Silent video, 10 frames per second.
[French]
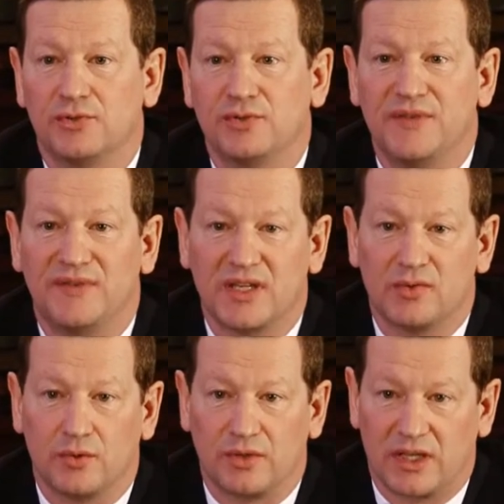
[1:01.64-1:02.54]

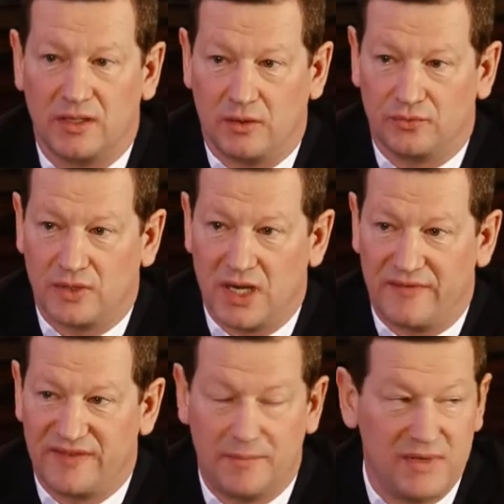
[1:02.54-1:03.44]
justification, en tout cas
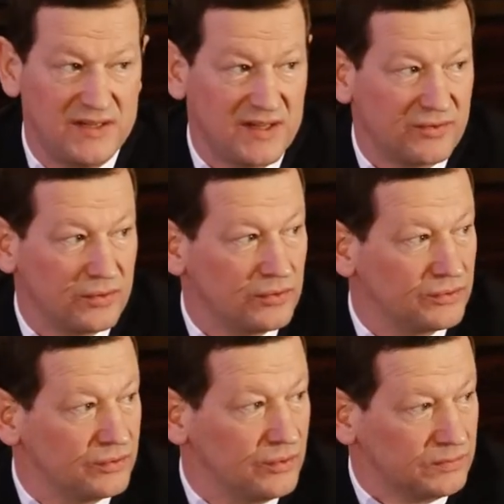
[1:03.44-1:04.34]
la fiabilisation
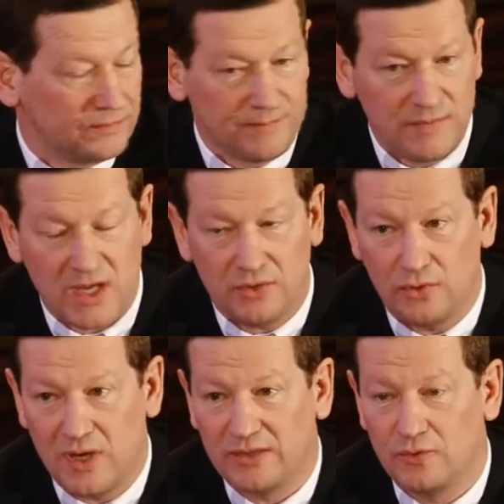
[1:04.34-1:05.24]
de
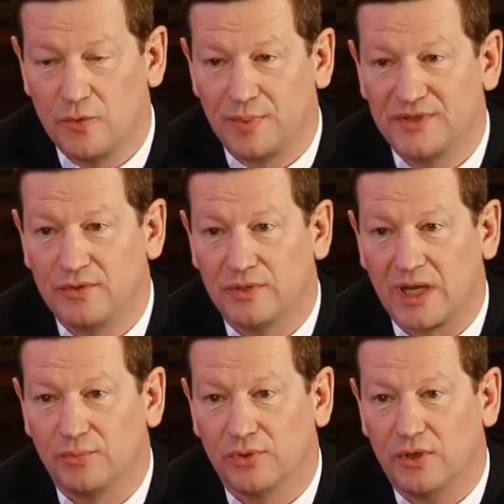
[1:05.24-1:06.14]
de l'acte de prise de
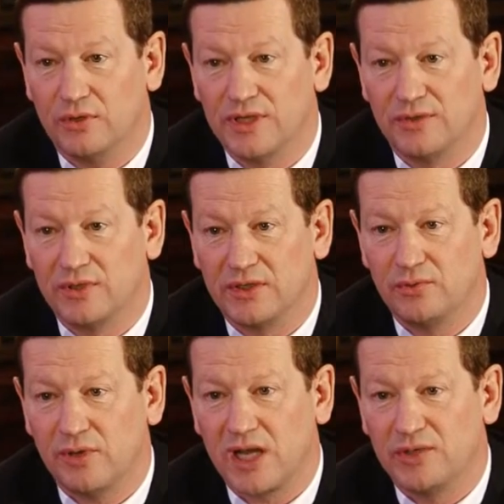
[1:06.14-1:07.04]
carburant est de
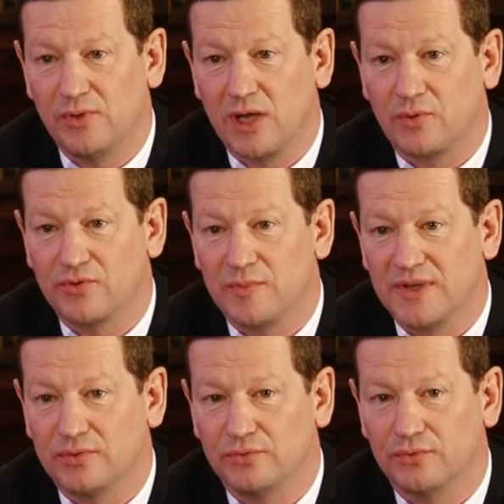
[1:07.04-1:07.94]
nature à réduire la
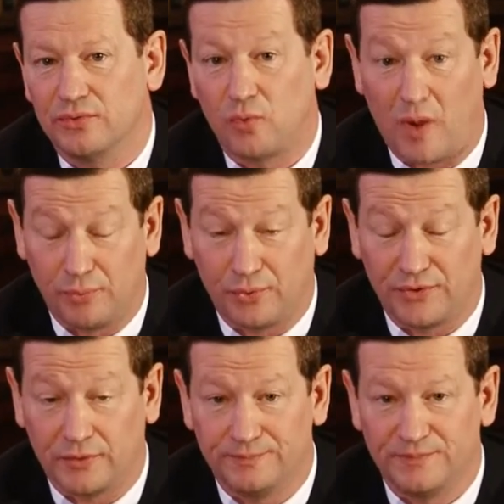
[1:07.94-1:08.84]
consommation de
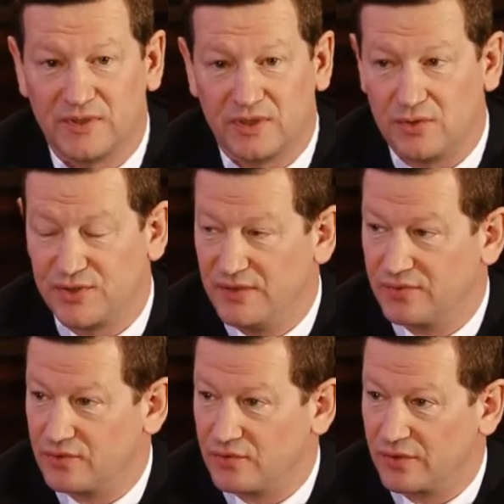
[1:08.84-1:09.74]
3%. C'est le
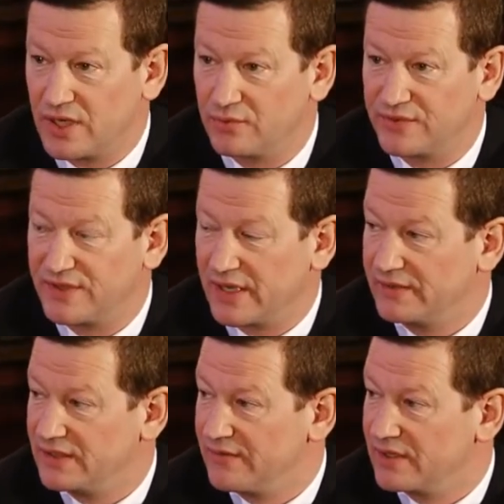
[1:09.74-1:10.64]
chiffre sur lequel on s'est
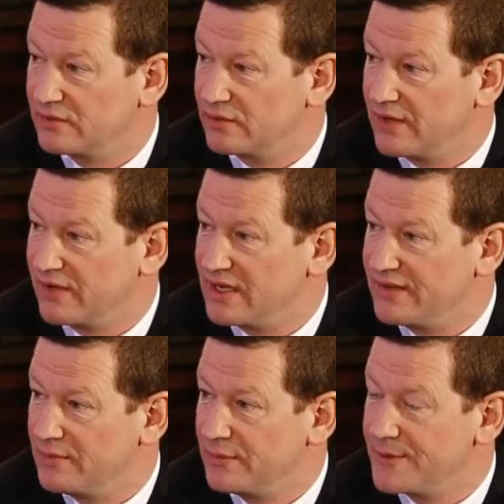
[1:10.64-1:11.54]
arrêté avec, euh, avec
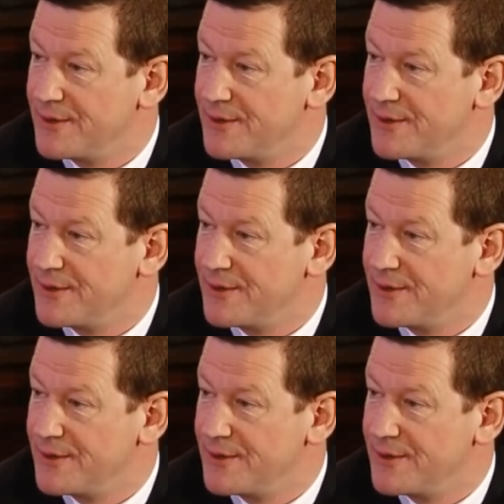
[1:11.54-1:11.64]
l'ADEME.